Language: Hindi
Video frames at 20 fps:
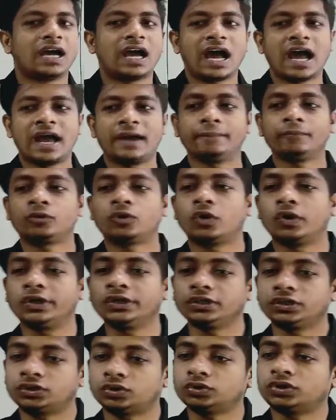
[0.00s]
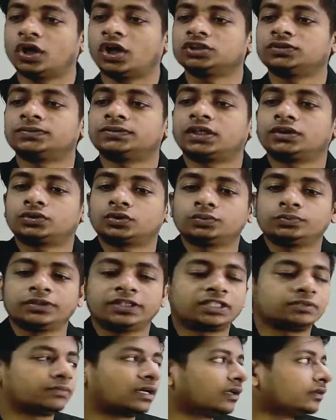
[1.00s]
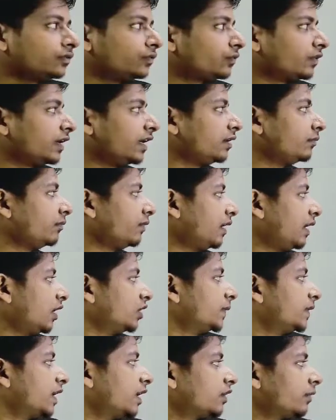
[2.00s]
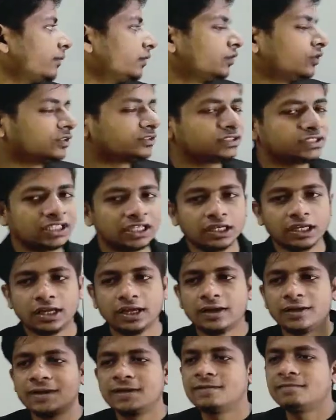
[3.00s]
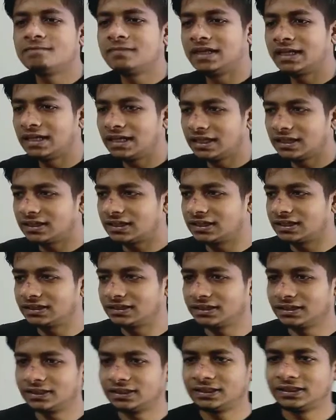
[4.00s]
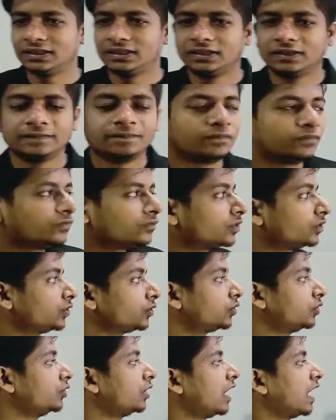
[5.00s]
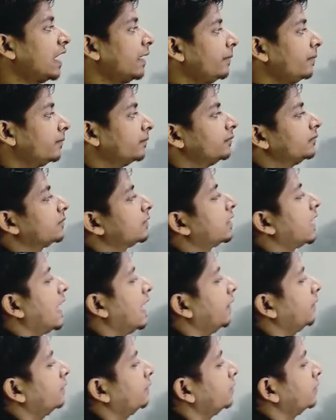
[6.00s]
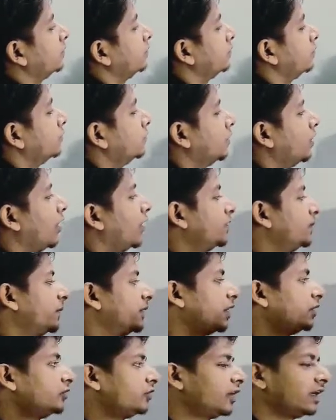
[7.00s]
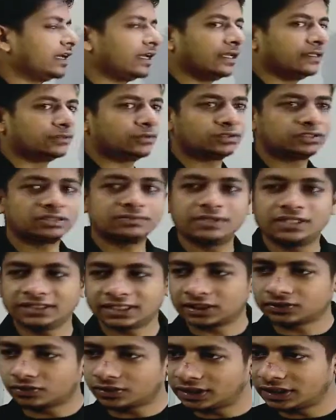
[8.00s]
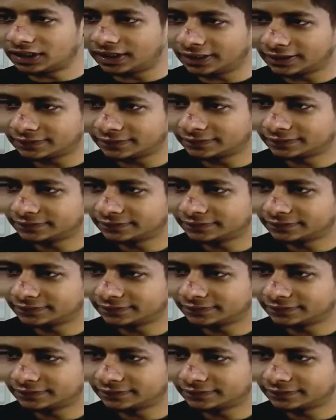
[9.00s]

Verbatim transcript: आई एम गोइंग टू द हॉस्पिटल टू मीट माई फ्रेंड मैं हॉस्पिटल आ रहा अपने दोस्त से मिलने के लिए तो देखो अब काम हॉस्पिटल जो है दोस्त से मिलने जाओ थोड़ी है